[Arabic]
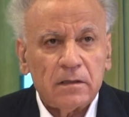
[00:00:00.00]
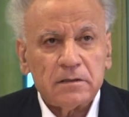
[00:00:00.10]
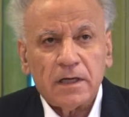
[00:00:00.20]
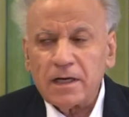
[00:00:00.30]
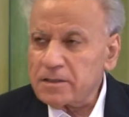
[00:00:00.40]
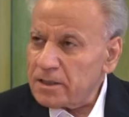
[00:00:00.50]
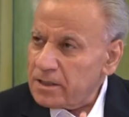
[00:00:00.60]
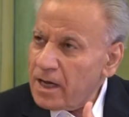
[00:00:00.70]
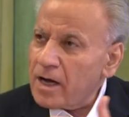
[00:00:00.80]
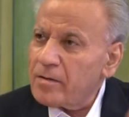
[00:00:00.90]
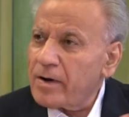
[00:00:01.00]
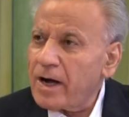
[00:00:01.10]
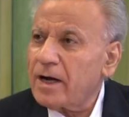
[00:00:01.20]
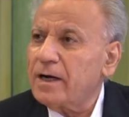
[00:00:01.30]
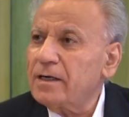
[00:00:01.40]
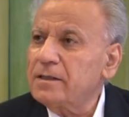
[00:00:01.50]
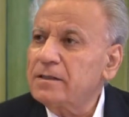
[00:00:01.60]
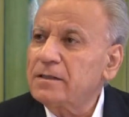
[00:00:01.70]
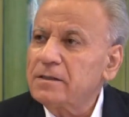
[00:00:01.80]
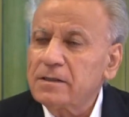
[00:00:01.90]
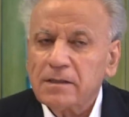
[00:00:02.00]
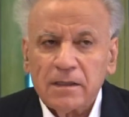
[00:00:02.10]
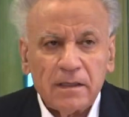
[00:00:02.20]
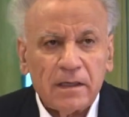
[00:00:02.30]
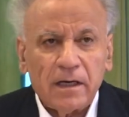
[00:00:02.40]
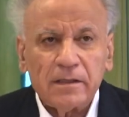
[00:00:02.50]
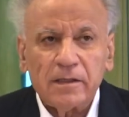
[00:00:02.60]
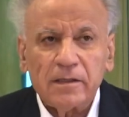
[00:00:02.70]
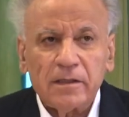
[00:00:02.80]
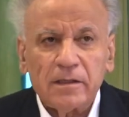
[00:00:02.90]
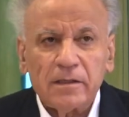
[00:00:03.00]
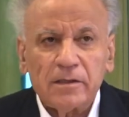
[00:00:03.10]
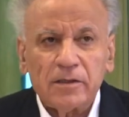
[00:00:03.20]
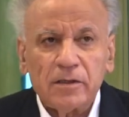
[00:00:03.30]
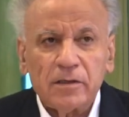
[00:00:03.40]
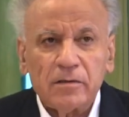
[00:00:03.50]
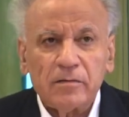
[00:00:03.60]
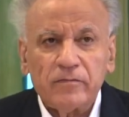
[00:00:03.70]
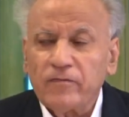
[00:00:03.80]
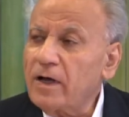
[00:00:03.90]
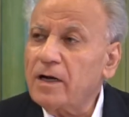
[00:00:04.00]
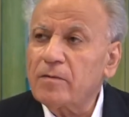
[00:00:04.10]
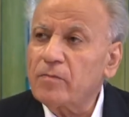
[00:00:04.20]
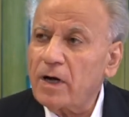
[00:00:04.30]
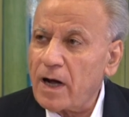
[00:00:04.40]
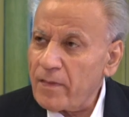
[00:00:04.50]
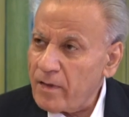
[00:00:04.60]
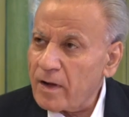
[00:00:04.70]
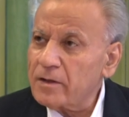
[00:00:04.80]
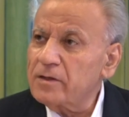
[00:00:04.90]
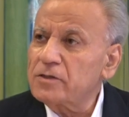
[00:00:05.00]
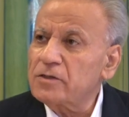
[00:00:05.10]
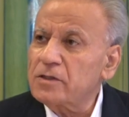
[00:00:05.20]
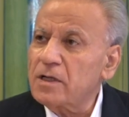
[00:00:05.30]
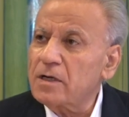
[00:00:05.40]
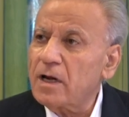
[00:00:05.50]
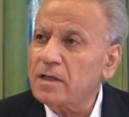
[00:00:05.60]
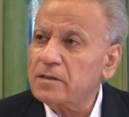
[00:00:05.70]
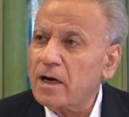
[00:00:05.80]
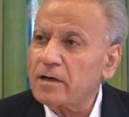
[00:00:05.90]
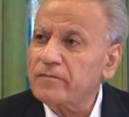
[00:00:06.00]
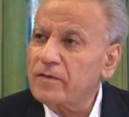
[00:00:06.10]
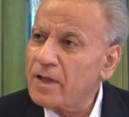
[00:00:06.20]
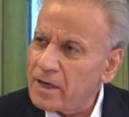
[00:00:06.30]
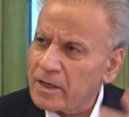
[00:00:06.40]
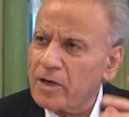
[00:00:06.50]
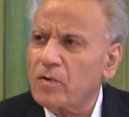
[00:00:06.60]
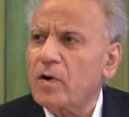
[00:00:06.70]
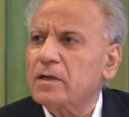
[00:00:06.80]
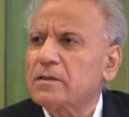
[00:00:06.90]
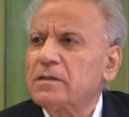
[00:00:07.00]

صار صداقه معها يعني آه، فعلا حضاريين جدا الاتراك في ذلك الوقت